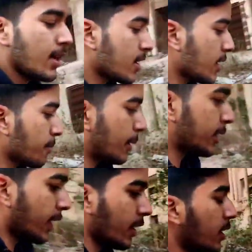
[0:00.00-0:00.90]
यही है कि ये
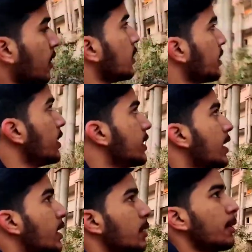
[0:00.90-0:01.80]
बंद है ये
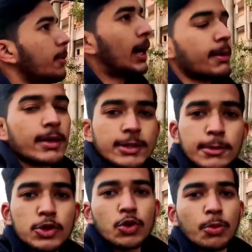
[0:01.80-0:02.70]
दिक्कत है बट बार बार से
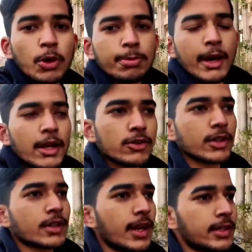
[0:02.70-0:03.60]
भी शूट बहुत प्यारा हो
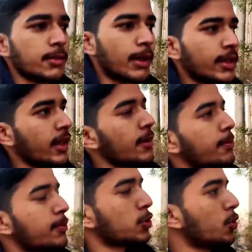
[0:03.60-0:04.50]
सकता है ऐसी बात नहीं है
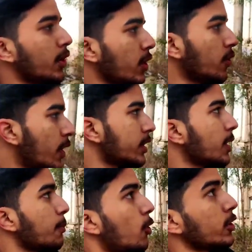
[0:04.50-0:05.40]
कि शूट नहीं होगा
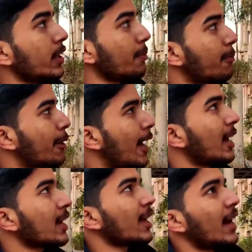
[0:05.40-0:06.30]
इतना बहुत ही
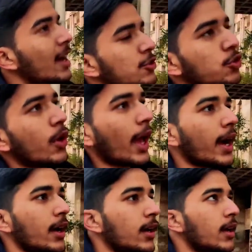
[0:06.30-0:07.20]
प्यारा कैड़ा शूट
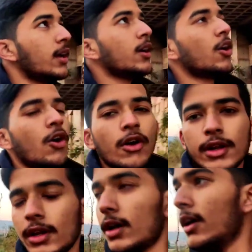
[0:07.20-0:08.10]
आएगा
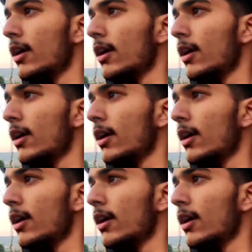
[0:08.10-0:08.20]
और